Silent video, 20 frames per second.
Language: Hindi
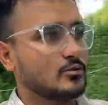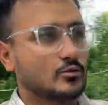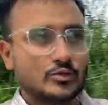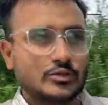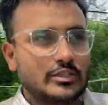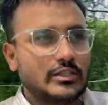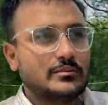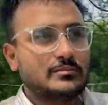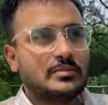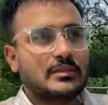उस
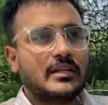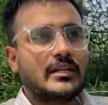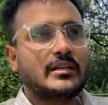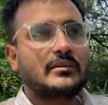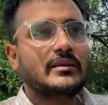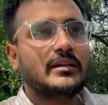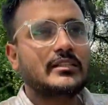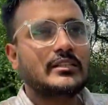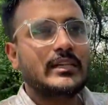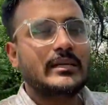दिन पता नहीं
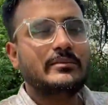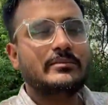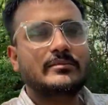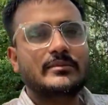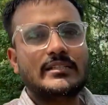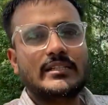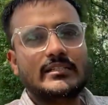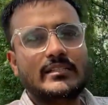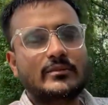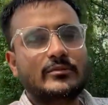भाई
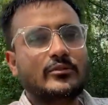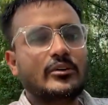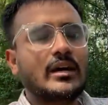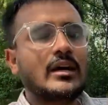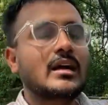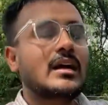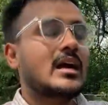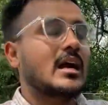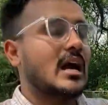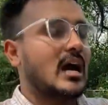जैसे भी हुआ
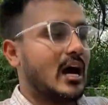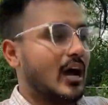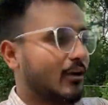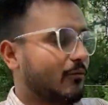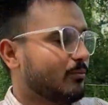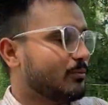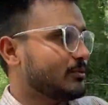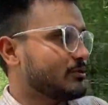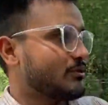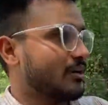
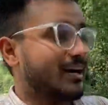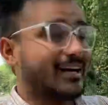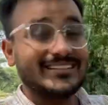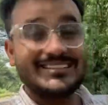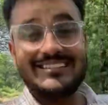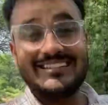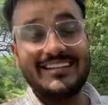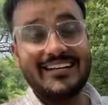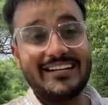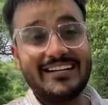अब जो आज
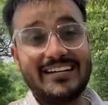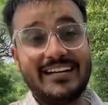डेट